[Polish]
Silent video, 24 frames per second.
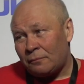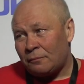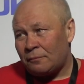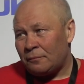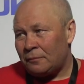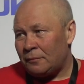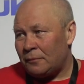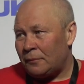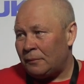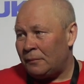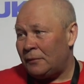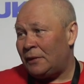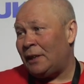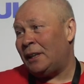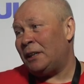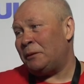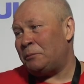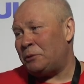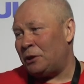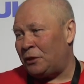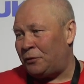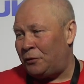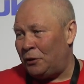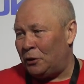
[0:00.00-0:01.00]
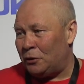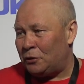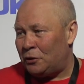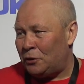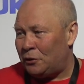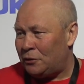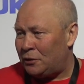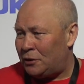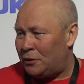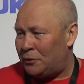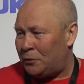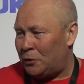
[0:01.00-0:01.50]
może zakręcić. Tak, przed chwilą
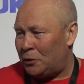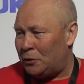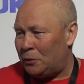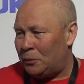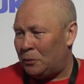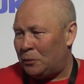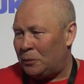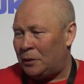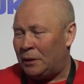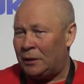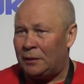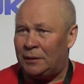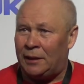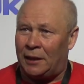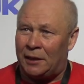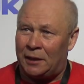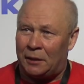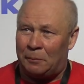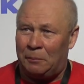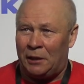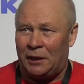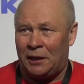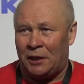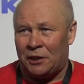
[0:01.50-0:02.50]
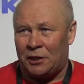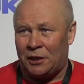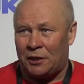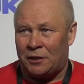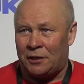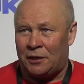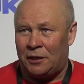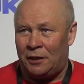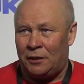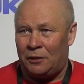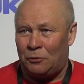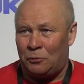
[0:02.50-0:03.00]
do, dzwonił Darek
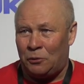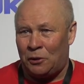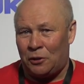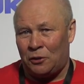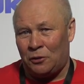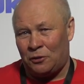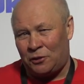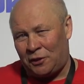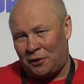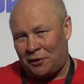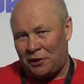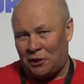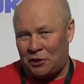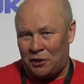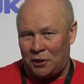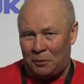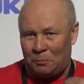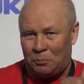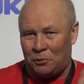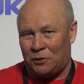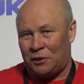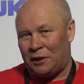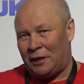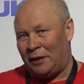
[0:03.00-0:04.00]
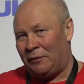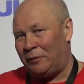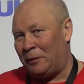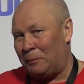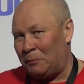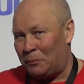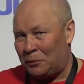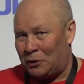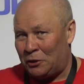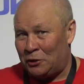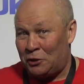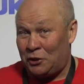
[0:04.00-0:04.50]
Michalczewski, którego serdecznie
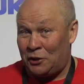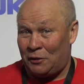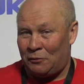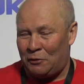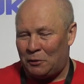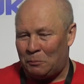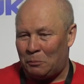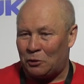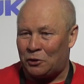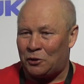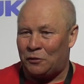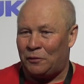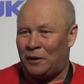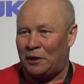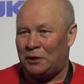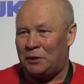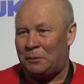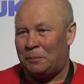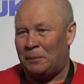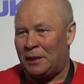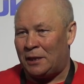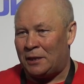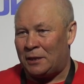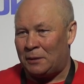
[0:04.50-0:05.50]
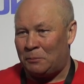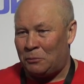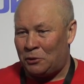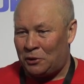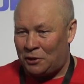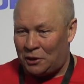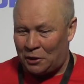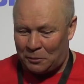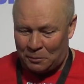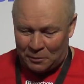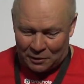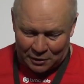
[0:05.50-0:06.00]
pozdrawiam, bo kiedyś nawet boksowaliśmy razem, bo
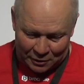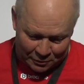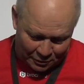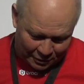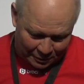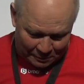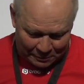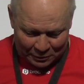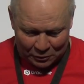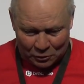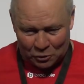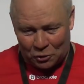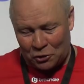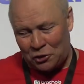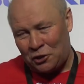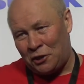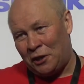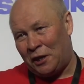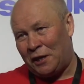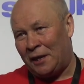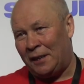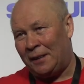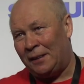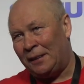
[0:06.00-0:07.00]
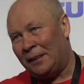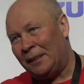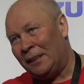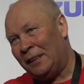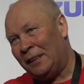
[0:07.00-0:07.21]
jesteśmy z tego samego rocznika,